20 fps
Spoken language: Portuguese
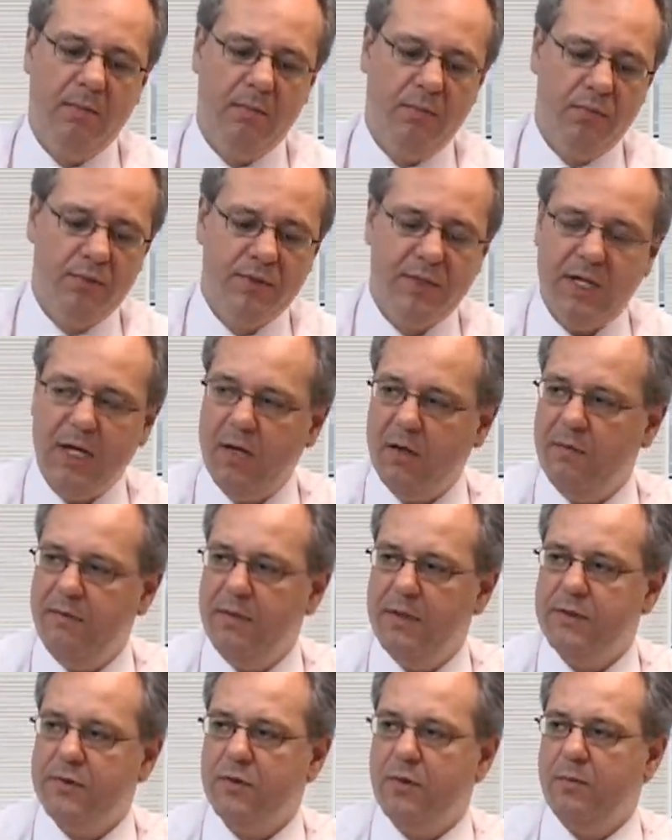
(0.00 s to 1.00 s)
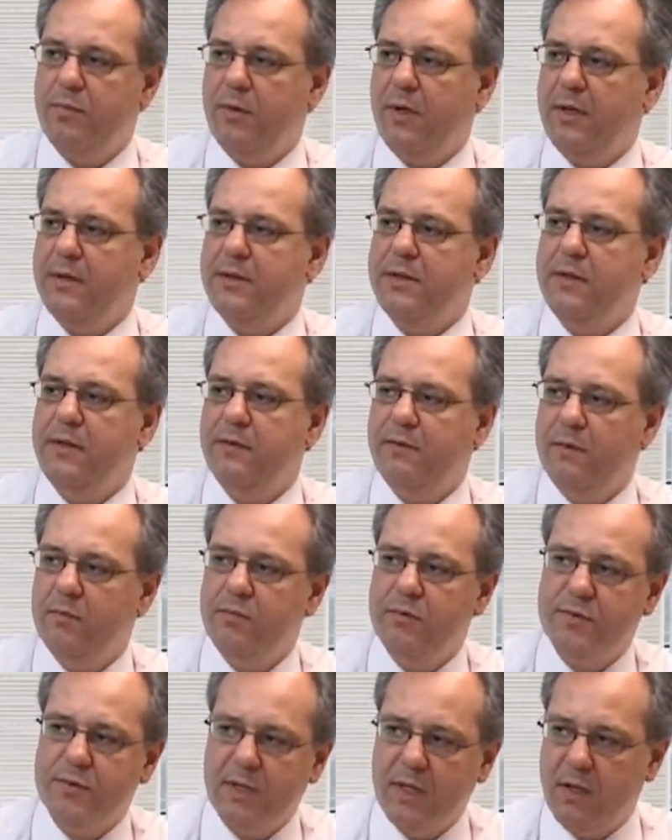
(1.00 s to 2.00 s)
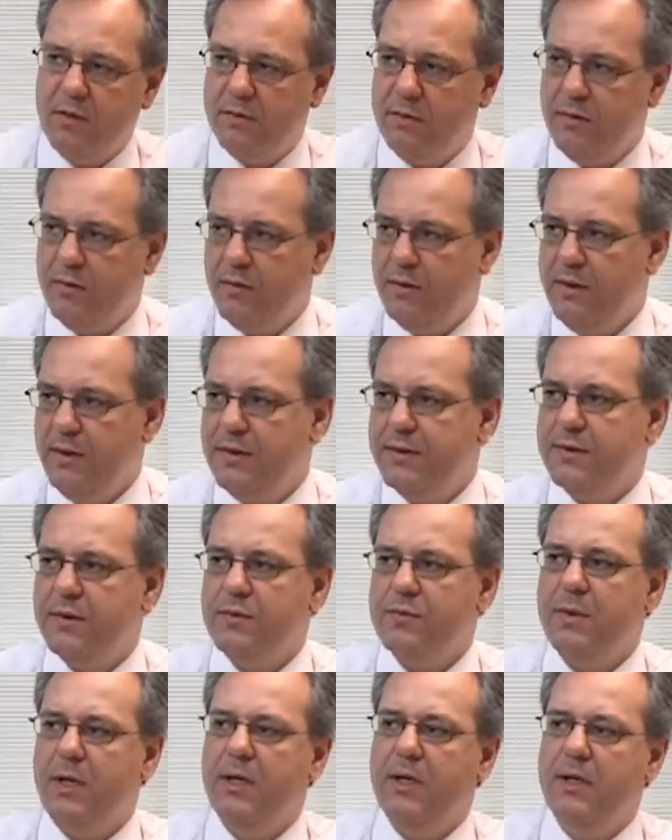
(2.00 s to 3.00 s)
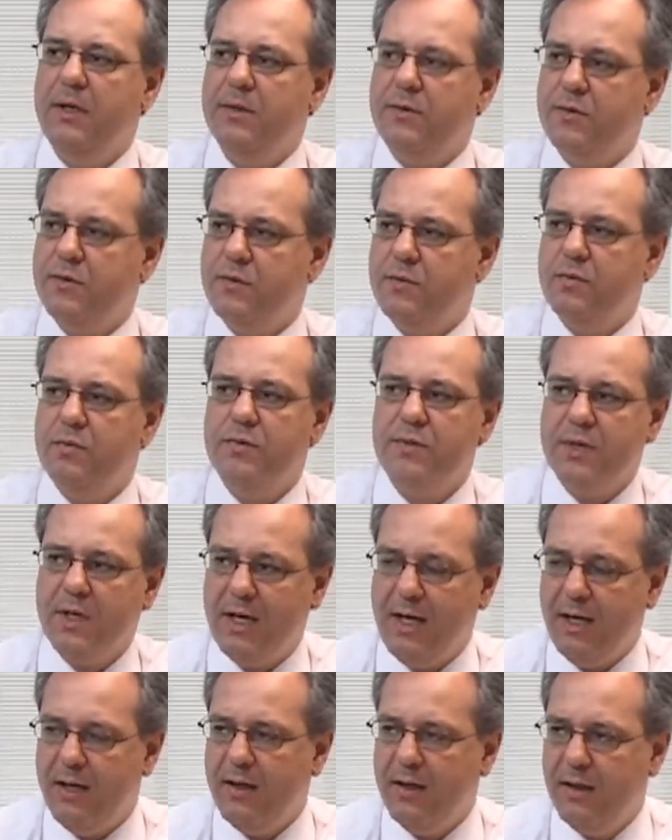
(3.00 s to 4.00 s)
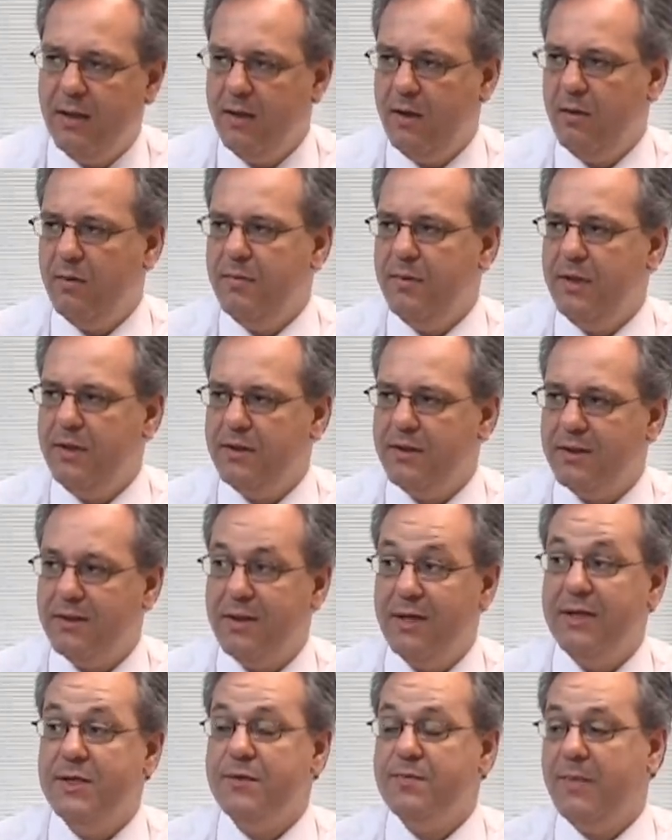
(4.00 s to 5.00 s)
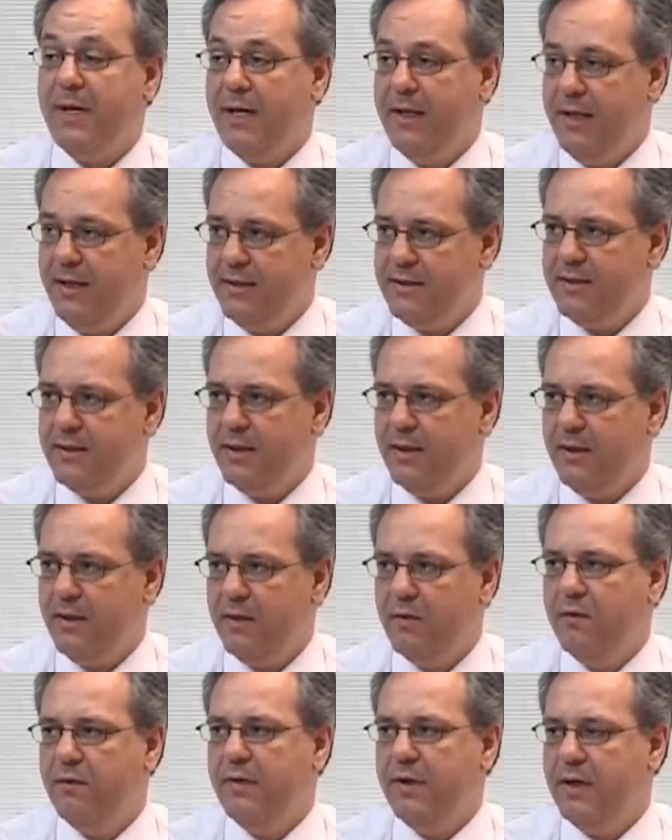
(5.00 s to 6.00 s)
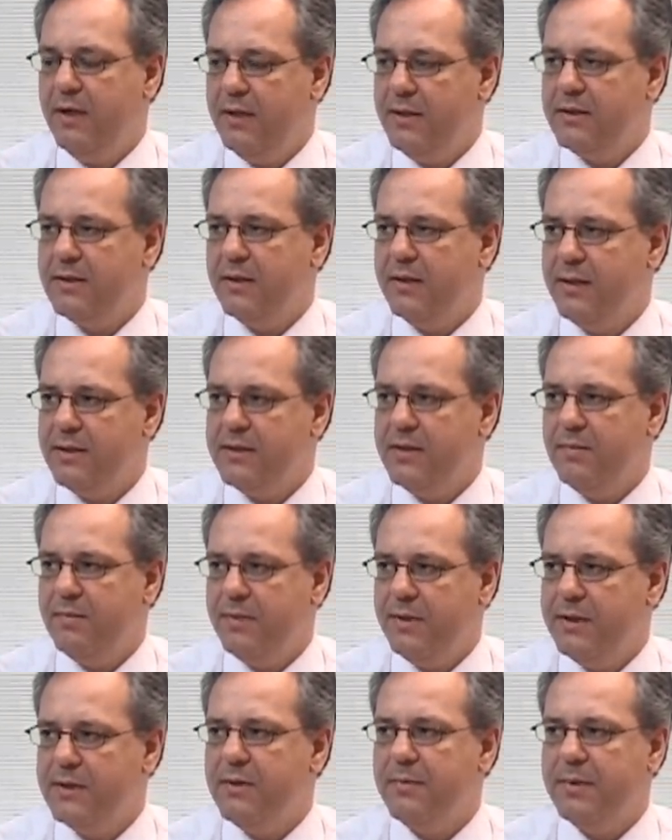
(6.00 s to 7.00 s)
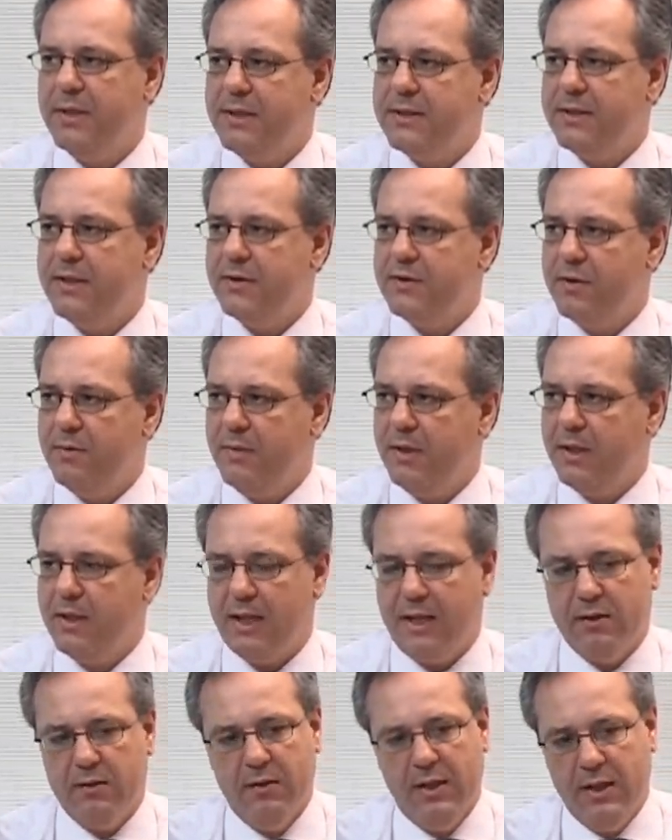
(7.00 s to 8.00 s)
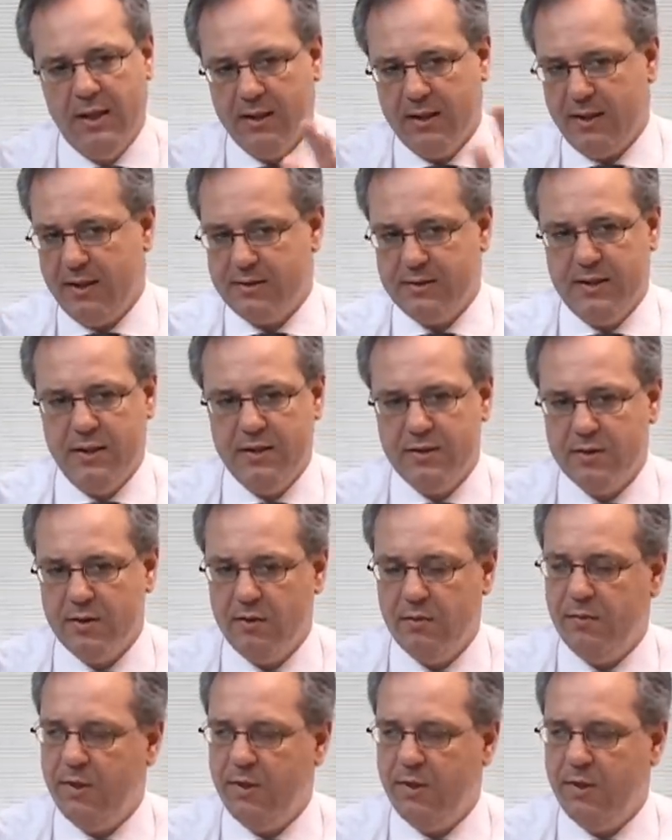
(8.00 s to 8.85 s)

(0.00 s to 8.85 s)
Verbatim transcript: buscar a governança corporativa, buscar auditoria em seus balanços, buscar realmente a transparência e governança dessa empresa para acesso ao mercado, quer seja